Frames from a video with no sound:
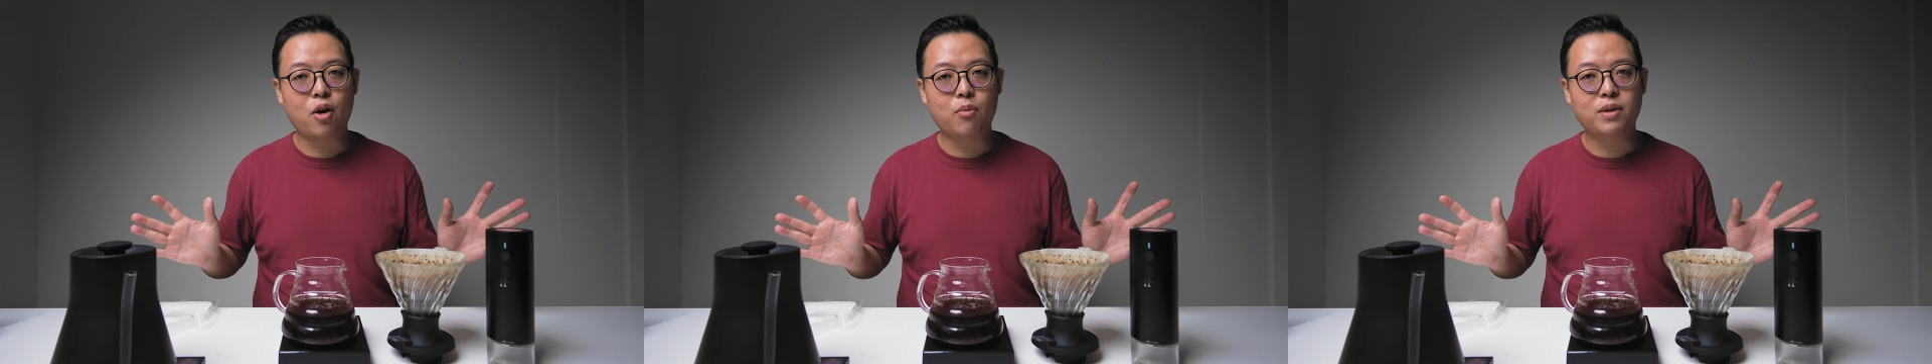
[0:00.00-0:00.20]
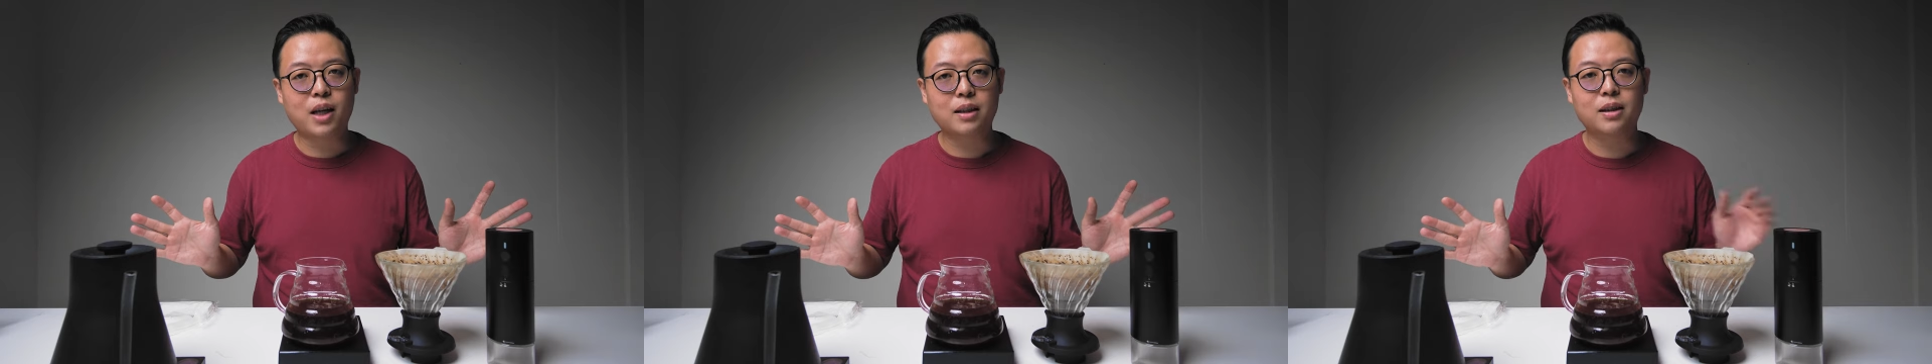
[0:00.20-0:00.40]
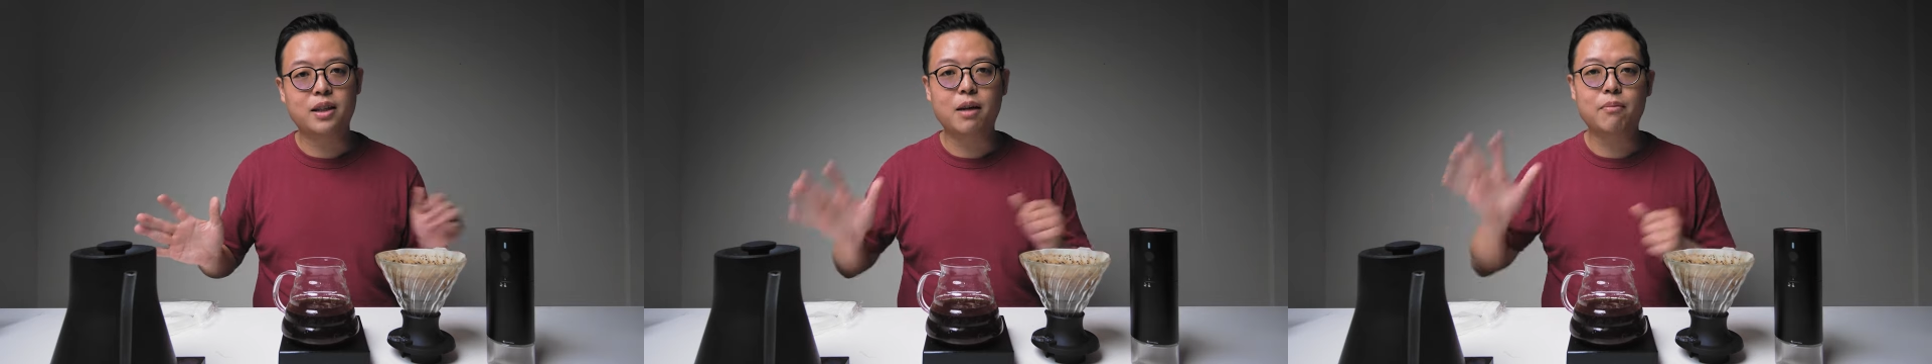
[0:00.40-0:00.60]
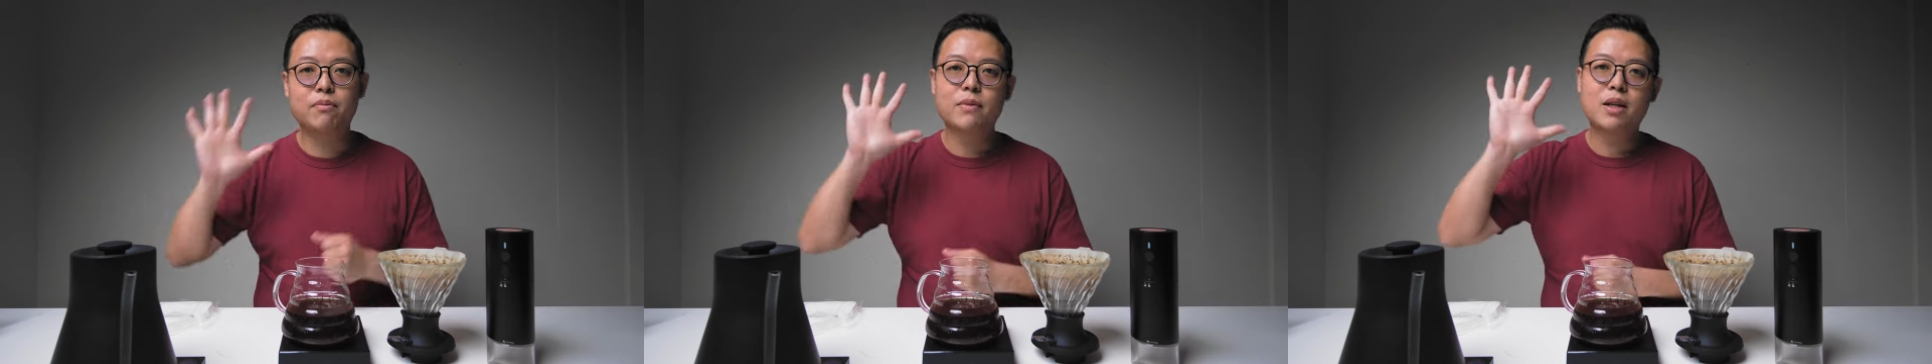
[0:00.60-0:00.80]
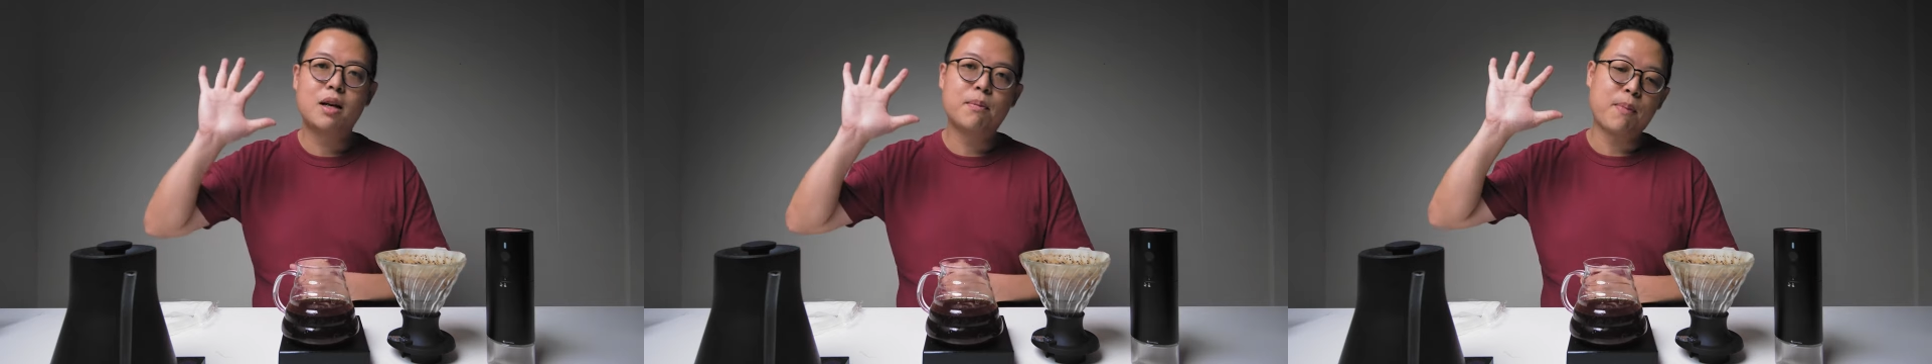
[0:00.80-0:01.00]
我们下次见，
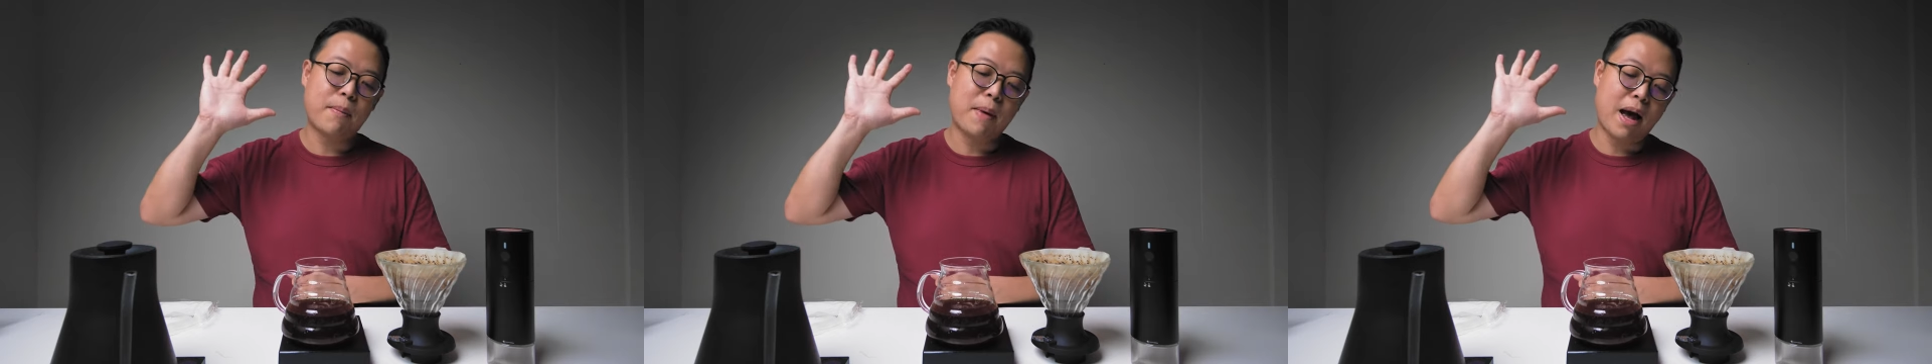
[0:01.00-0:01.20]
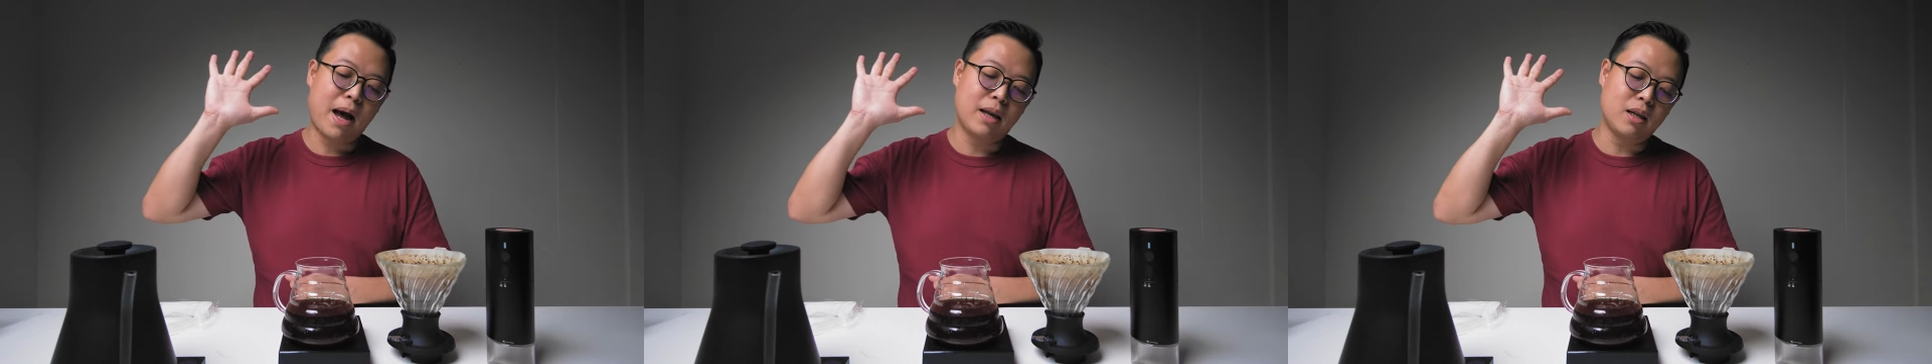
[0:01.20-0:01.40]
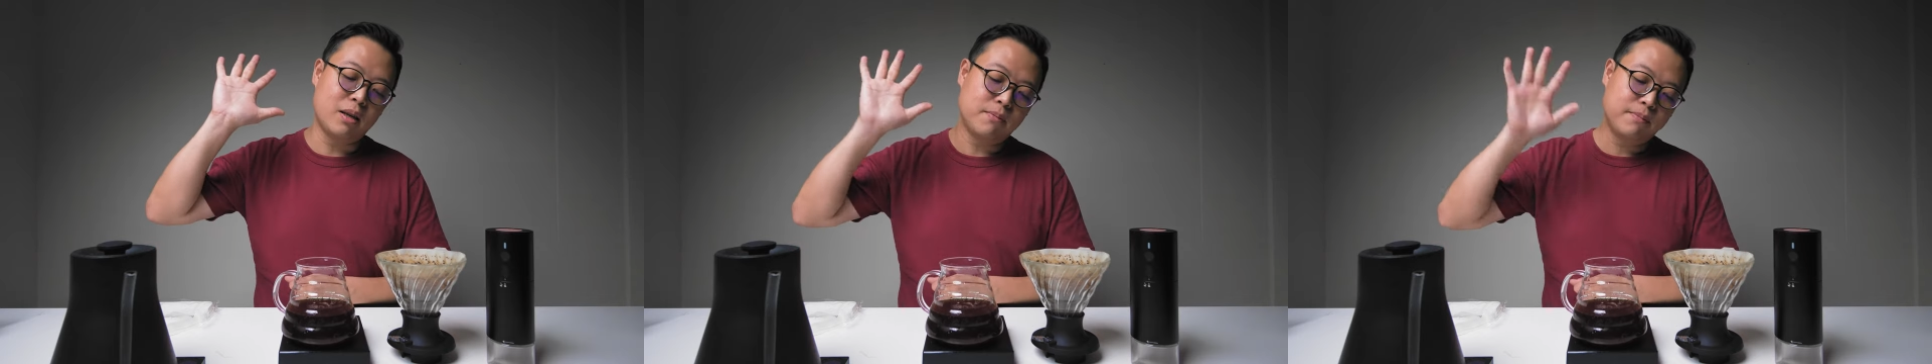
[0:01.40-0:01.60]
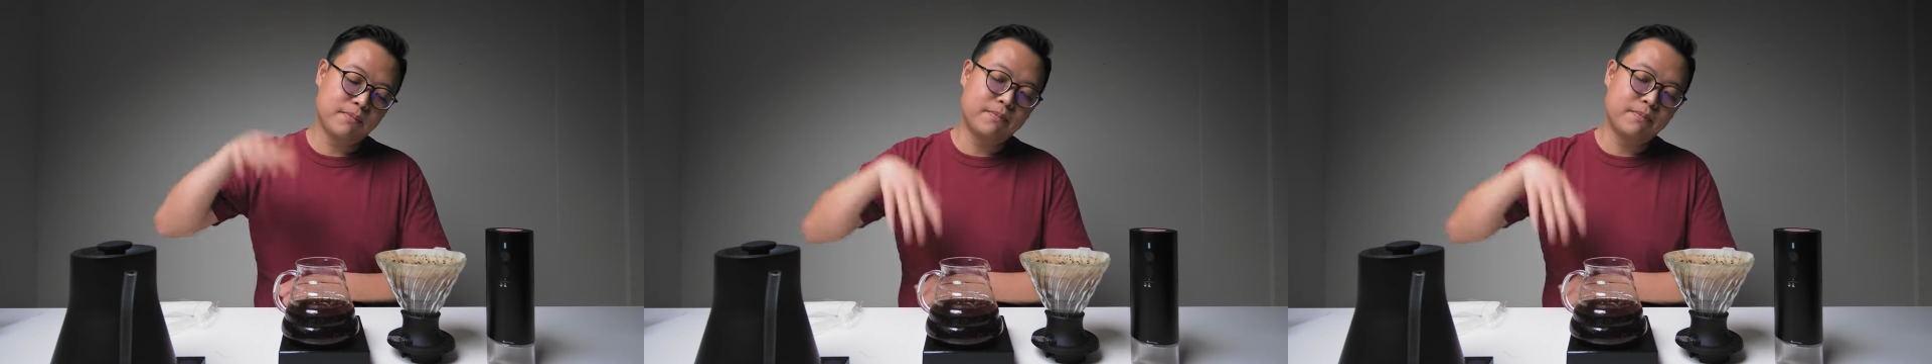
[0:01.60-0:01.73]
拜拜。